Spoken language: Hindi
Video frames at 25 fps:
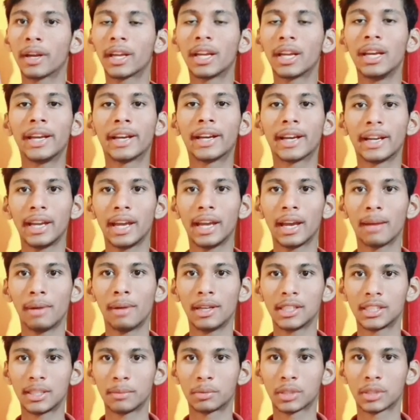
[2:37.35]
पर क्लिक करने के
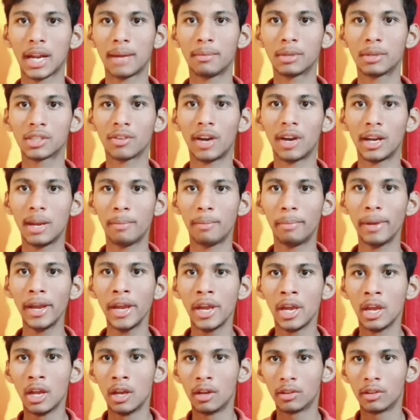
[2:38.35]
बाद सब्सक्राइबर्स वाले पे